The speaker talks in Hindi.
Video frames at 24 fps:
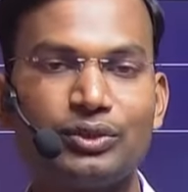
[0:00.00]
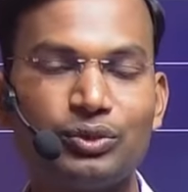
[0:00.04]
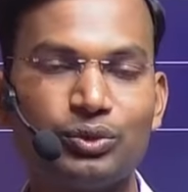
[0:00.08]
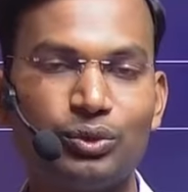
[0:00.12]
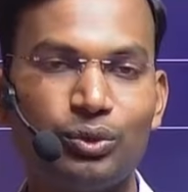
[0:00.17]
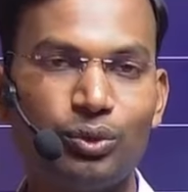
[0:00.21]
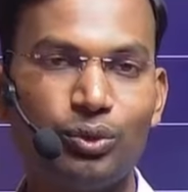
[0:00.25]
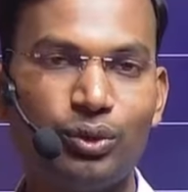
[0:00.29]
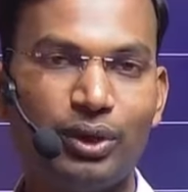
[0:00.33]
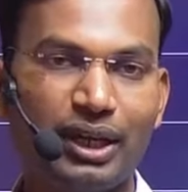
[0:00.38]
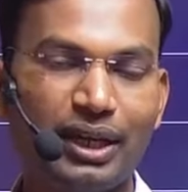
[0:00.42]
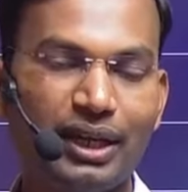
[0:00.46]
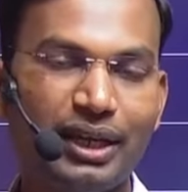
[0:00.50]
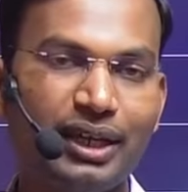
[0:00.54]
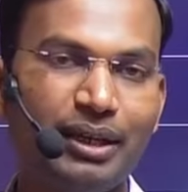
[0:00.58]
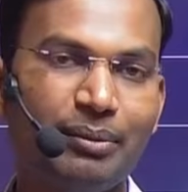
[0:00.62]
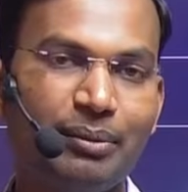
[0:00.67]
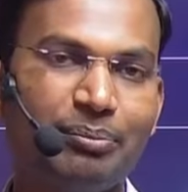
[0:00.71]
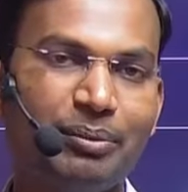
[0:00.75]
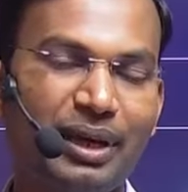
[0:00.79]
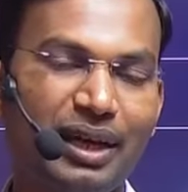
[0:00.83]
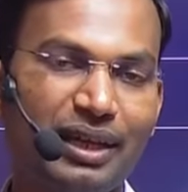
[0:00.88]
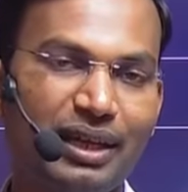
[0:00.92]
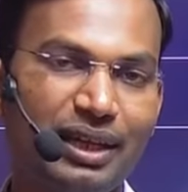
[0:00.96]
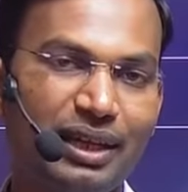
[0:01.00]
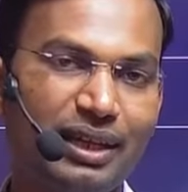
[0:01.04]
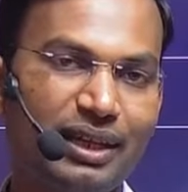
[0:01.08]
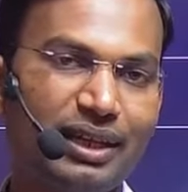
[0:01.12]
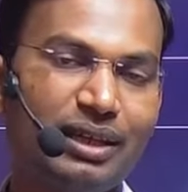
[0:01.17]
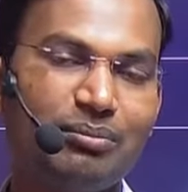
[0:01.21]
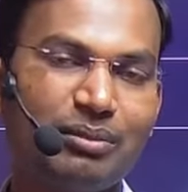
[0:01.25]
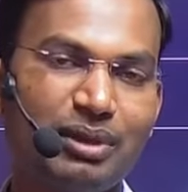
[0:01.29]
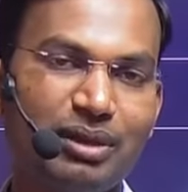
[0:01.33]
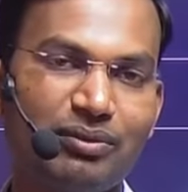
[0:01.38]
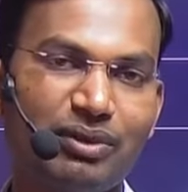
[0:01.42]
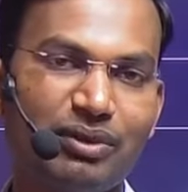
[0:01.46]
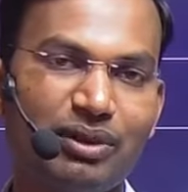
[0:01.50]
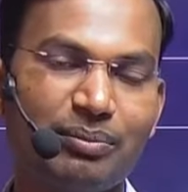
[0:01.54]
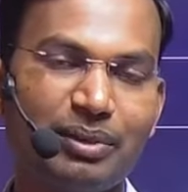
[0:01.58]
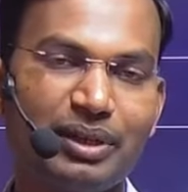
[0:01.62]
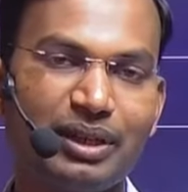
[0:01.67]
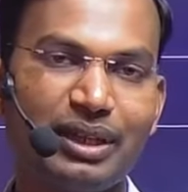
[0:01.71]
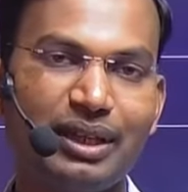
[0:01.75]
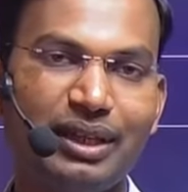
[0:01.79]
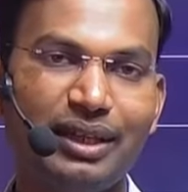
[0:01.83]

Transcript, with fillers: जो है पहला नंबर वन पर है